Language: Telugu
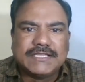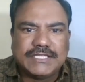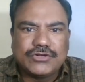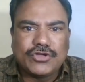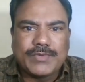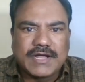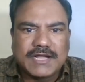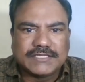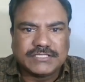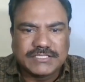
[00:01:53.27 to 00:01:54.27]
దీనిలో
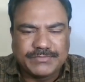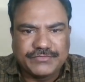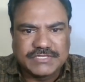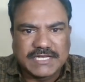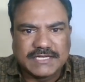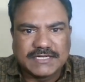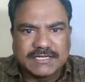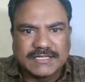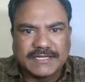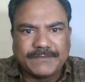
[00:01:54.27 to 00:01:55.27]
భాగంగా అతను చెప్పిన విషయాలు
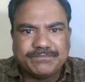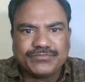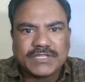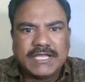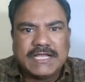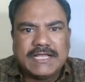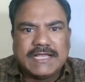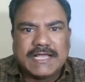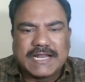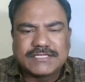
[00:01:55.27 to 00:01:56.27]
ఏంటంటే
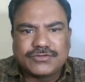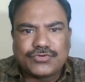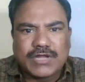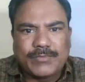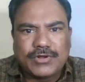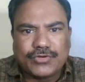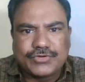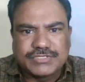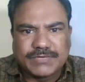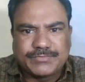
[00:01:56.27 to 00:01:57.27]
ఎలక్షన్ కోడ్ అమల్లోకి
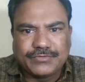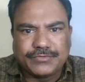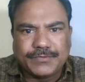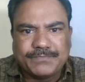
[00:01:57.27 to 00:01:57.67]
వచ్చినప్పుడు